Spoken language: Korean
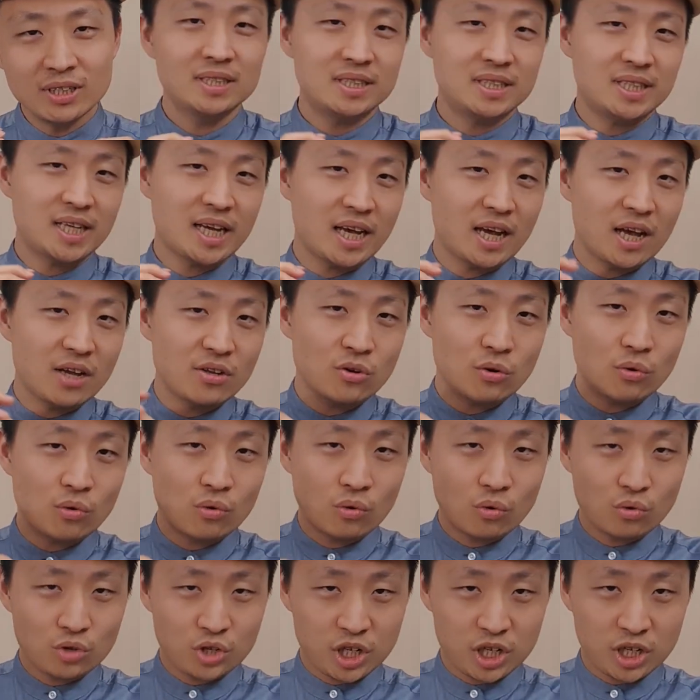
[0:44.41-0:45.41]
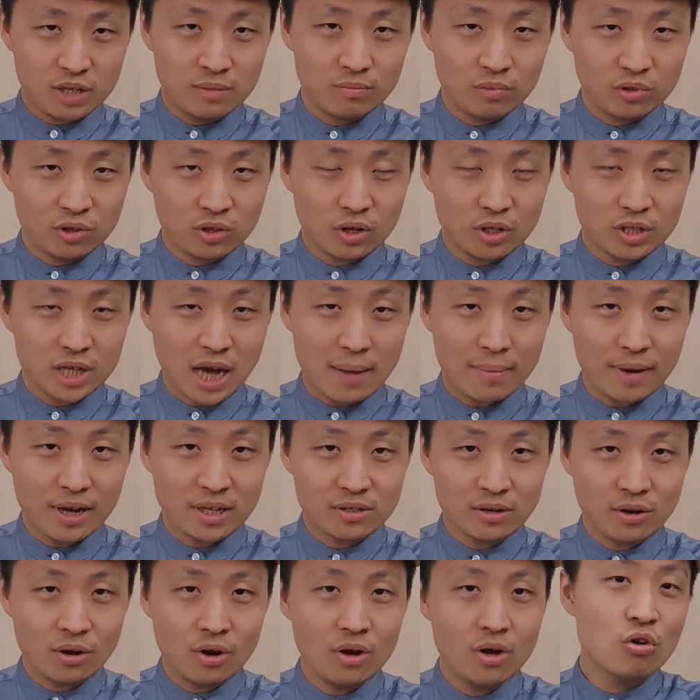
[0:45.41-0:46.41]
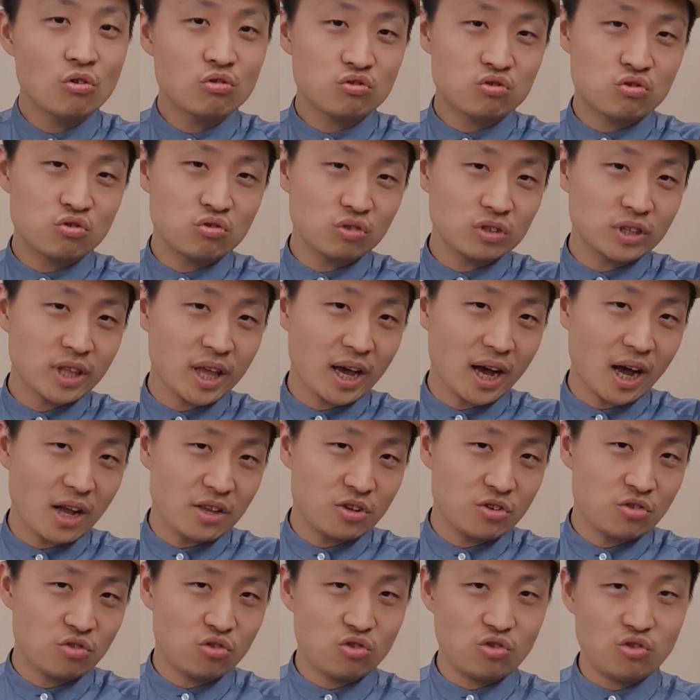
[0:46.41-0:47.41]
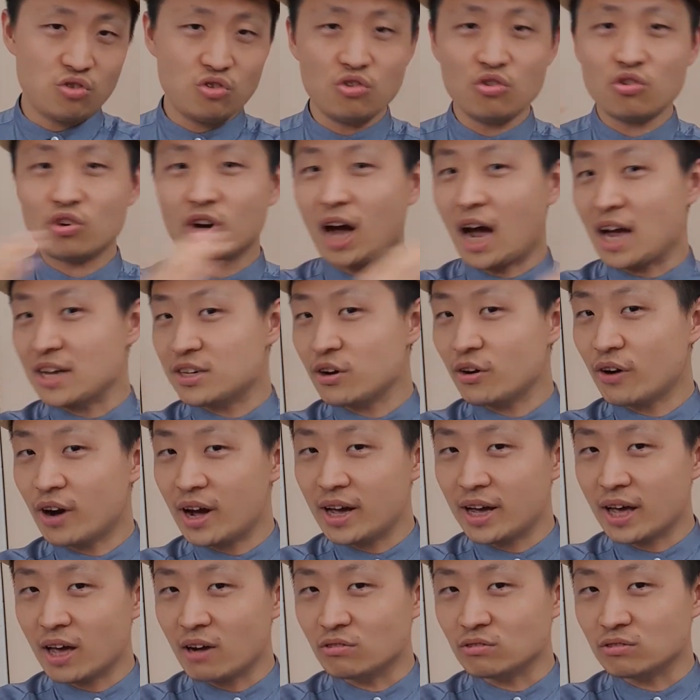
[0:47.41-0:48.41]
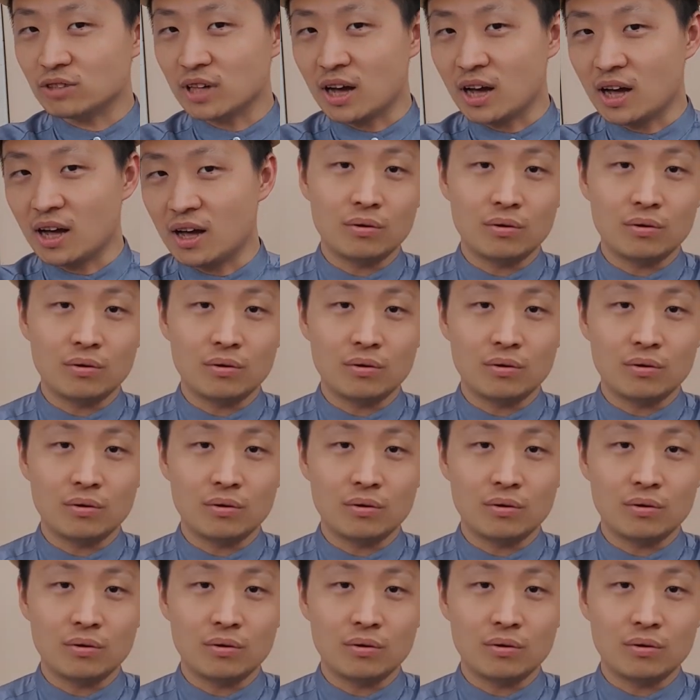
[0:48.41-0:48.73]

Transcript: 체계적으로 지금부터 잡아서 수능 때까지 쭉 가져가야겠구나.